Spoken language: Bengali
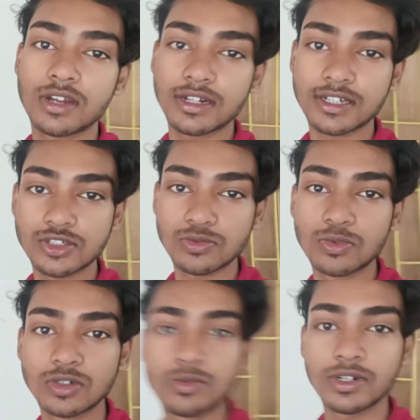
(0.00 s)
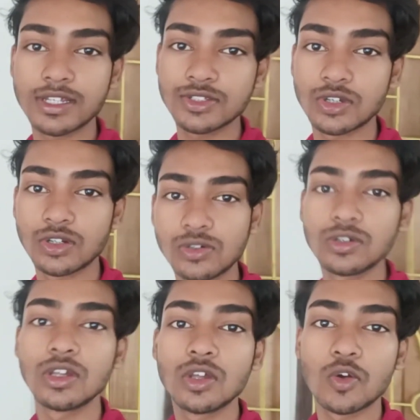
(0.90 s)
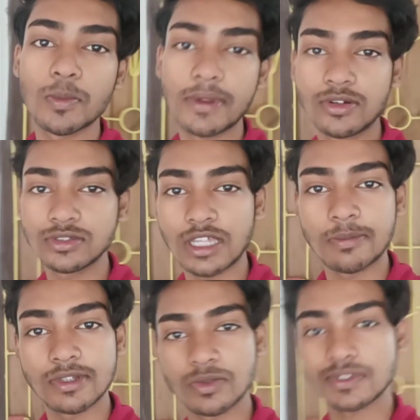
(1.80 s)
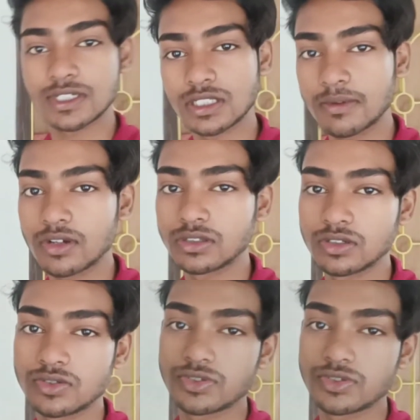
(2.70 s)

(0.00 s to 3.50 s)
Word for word: আর কিছু বলবো না চলো ও বেরোক তারপরে তোমাদের সাথে আবার কথা আচ্ছা